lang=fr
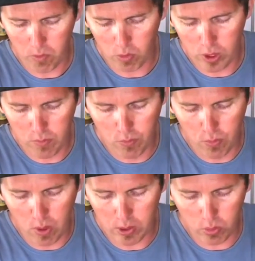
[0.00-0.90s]
Donc il vous
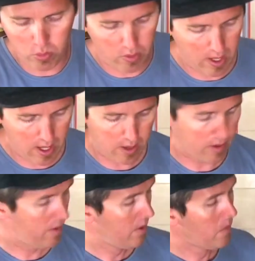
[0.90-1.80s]
faut un truc voilà, euh,
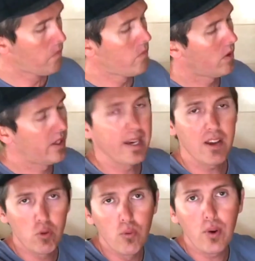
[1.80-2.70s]
qui
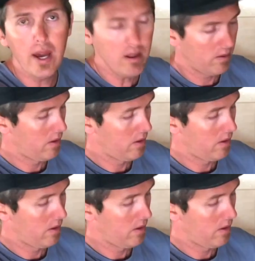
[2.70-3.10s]
reste frais,